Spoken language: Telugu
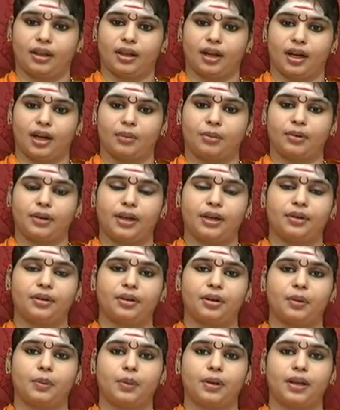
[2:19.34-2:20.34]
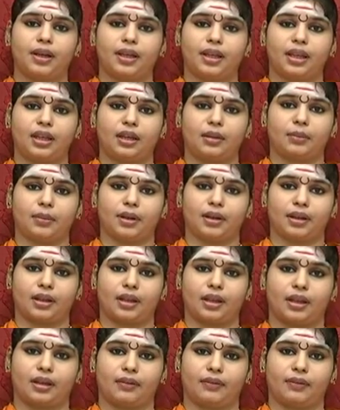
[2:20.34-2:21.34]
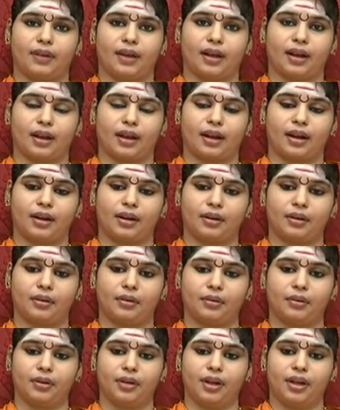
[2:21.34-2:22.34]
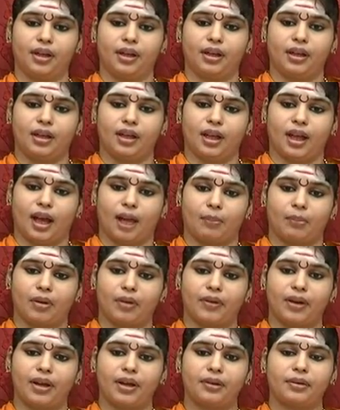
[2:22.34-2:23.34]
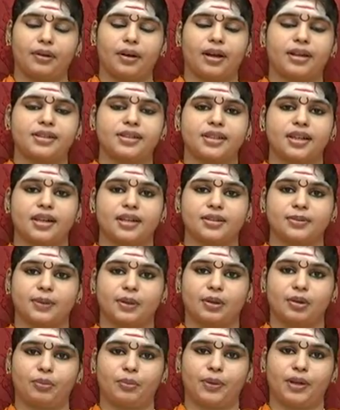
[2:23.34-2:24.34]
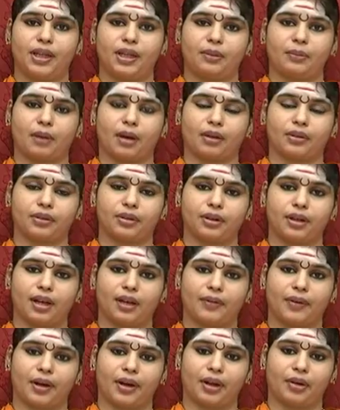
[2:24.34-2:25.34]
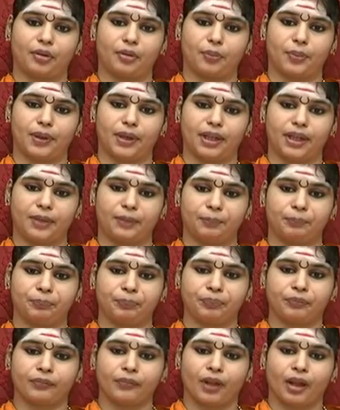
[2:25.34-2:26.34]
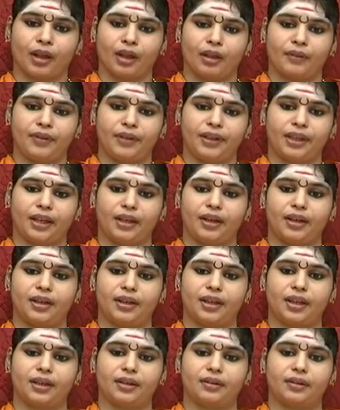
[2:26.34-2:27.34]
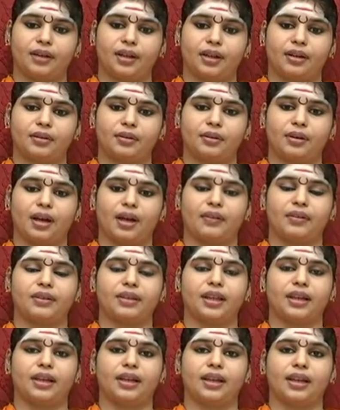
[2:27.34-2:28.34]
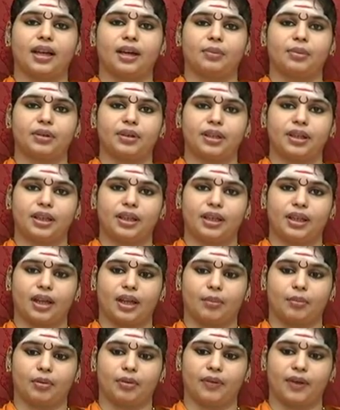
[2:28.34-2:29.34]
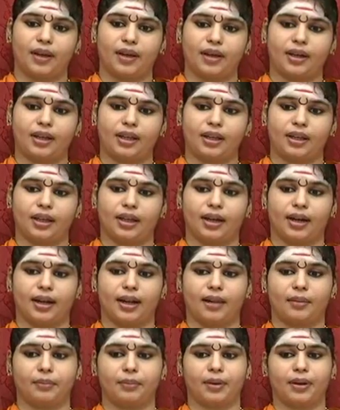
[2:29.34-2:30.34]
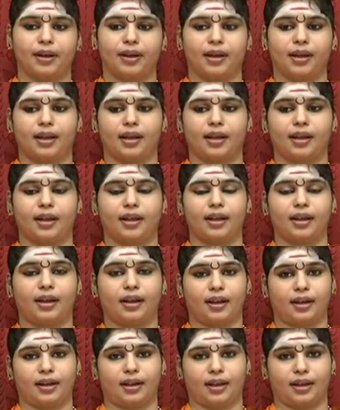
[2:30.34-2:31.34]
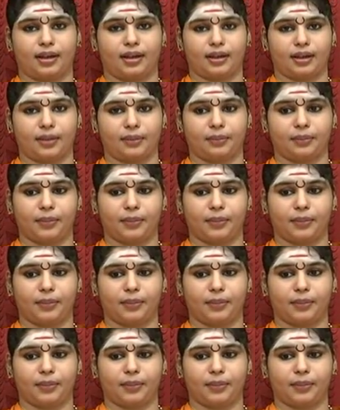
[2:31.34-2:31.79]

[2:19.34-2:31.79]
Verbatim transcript: గణములెన్నో ఉన్నాయి మనకి వ్యాకరణంలో అమ్మవారు అక్షర స్వరూపిణి మాతృకా వర్ణరూపిణి వీటన్నిటికీ కూడాను ఆమె తల్లి కాబట్టి అమ్మవారిని గణాంబ అని అన్నారట